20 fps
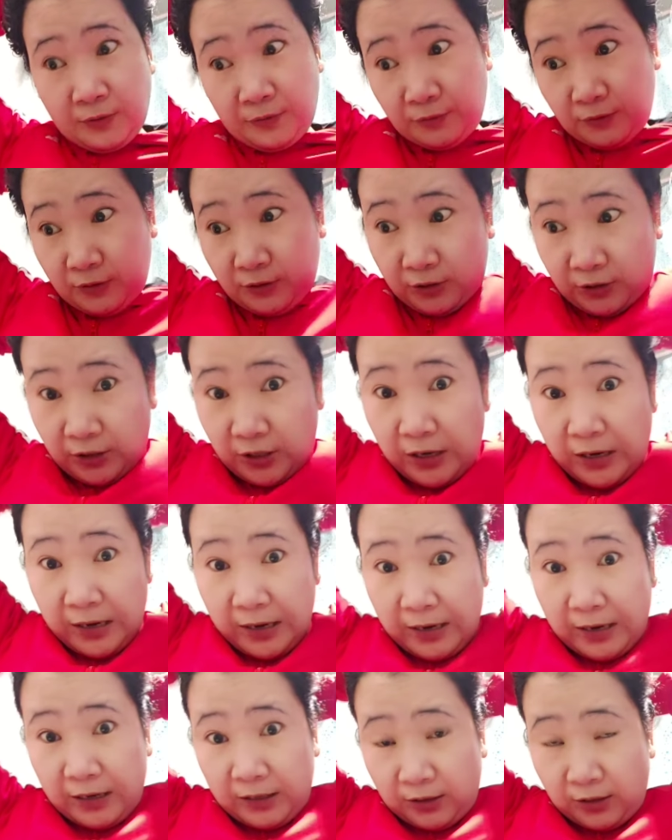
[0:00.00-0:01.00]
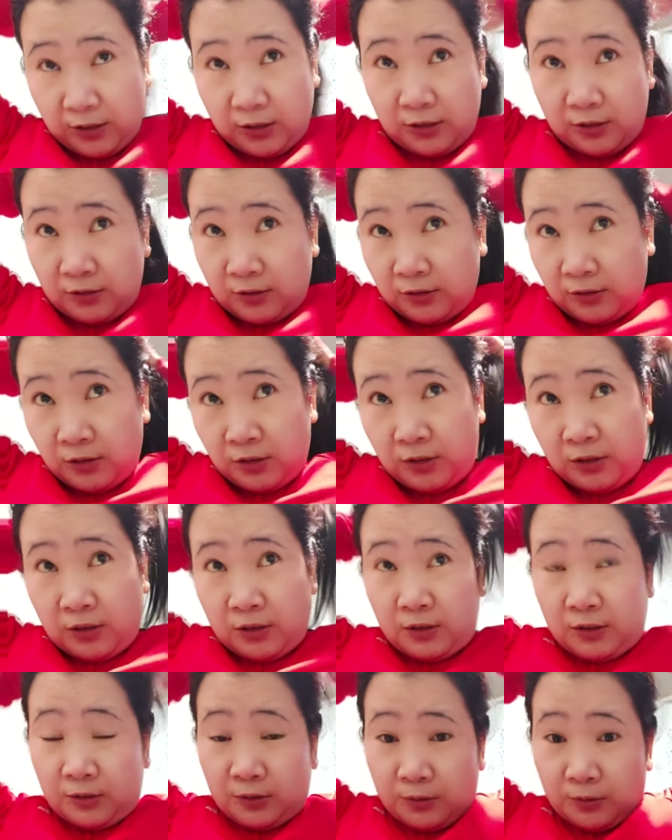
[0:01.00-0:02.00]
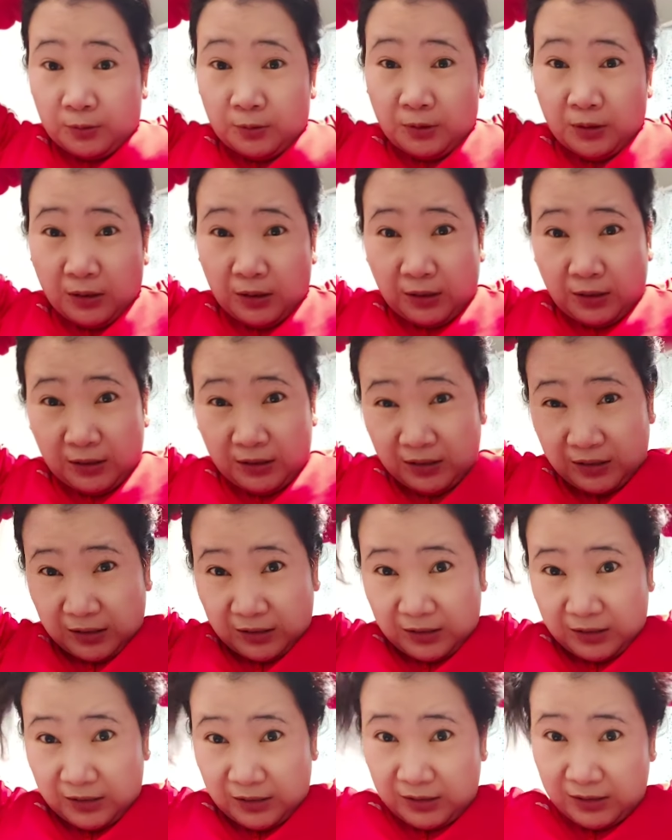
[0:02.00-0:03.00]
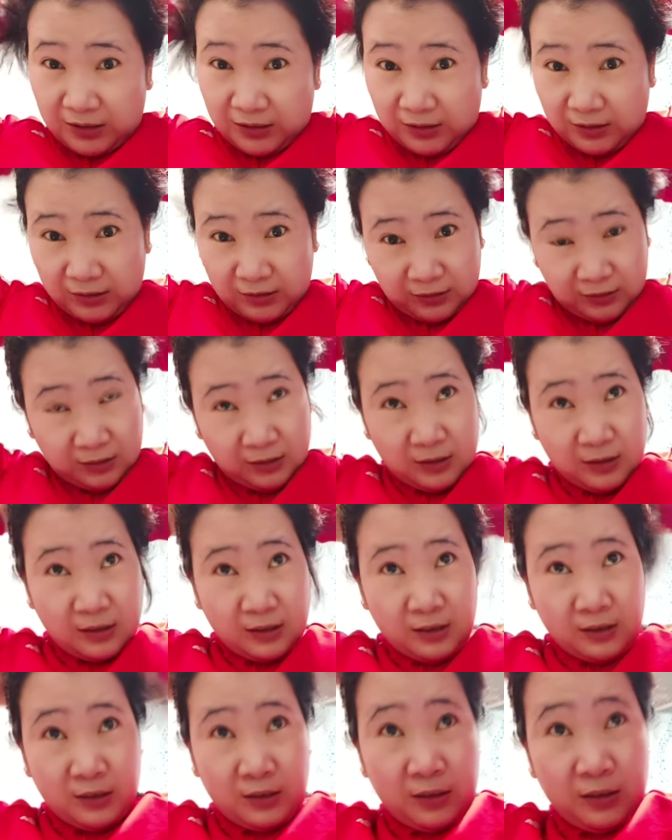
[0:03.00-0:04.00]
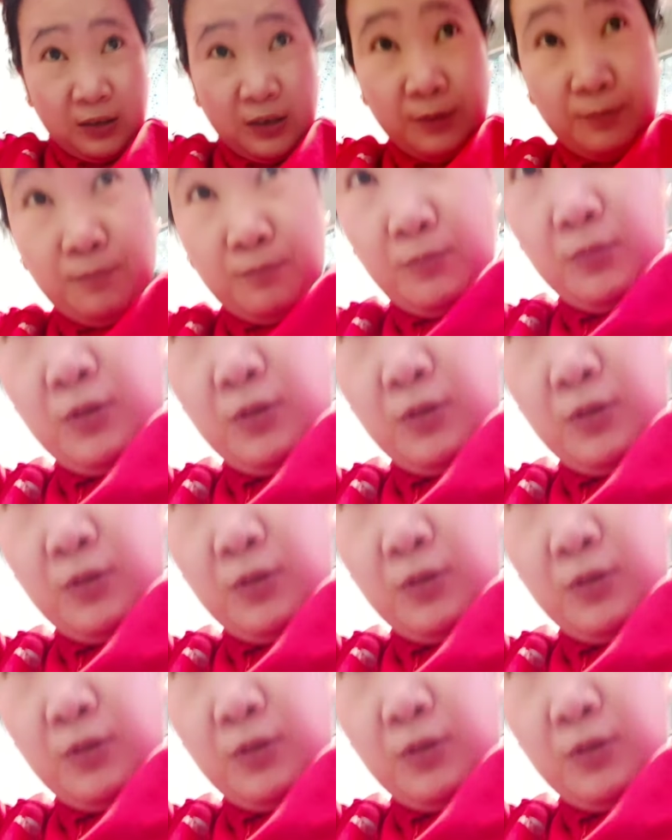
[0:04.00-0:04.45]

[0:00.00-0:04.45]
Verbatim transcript: After that, kuha ka ng clip